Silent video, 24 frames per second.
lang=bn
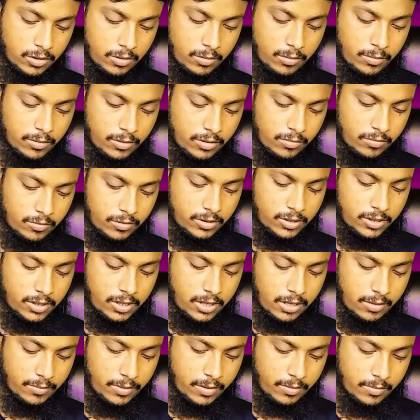সর্বপ্রথম হচ্ছে
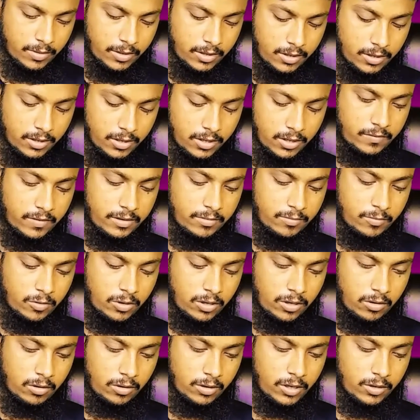আমি আমার
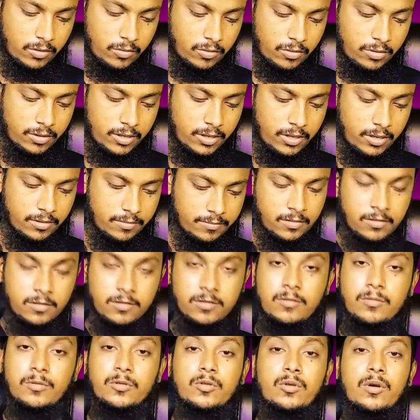ফেসবুকে লগ ইন করছি
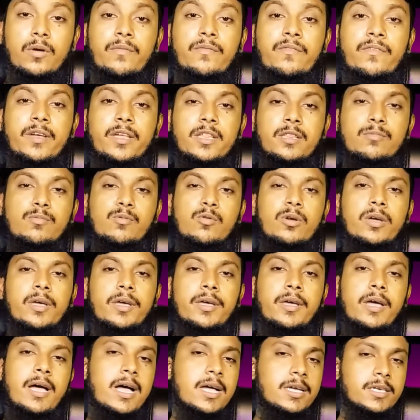সো বন্ধুরা ফেসবুকে
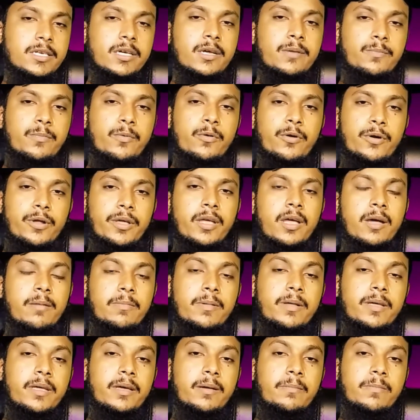আসার পরে
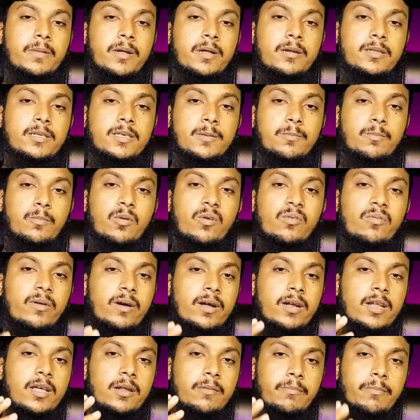আপনি আপনার যে
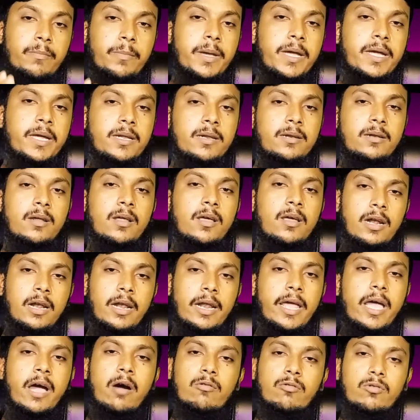প্রোফাইলের মেইন
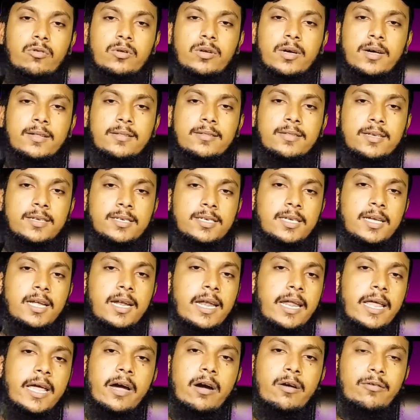লেআউটটা আছে সেই
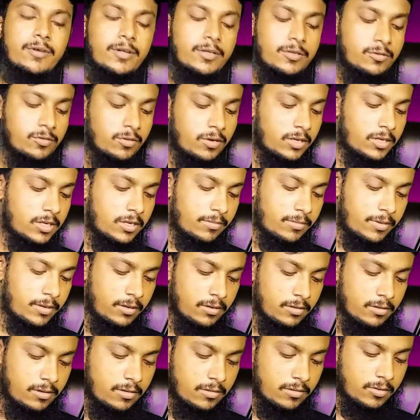লেআউটে চলে যাবেন
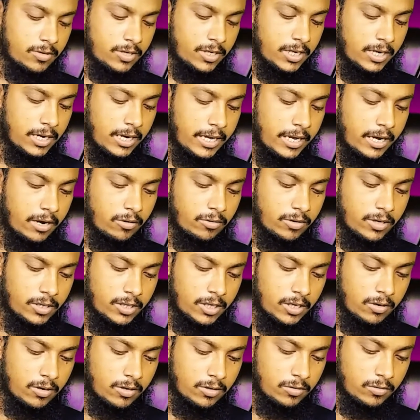সো সেই লেআউটে
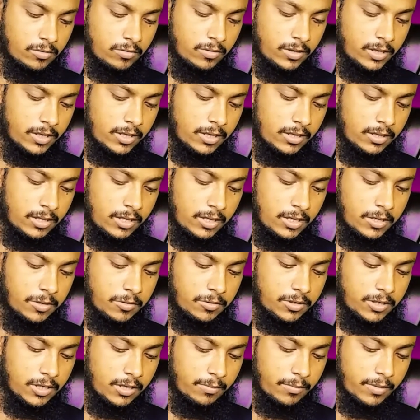যাওয়ার জন্য এখান থেকে
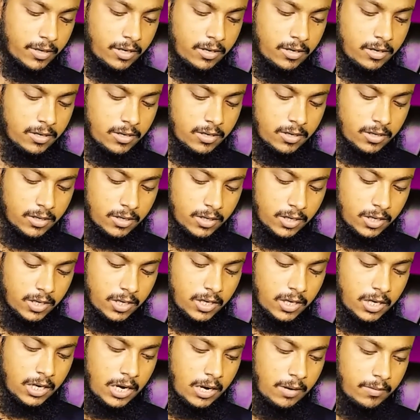হচ্ছে আমরা
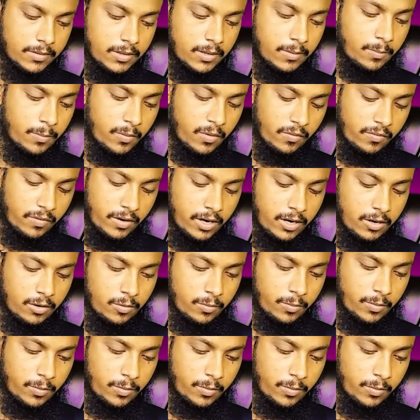আমাদের প্রোফাইলের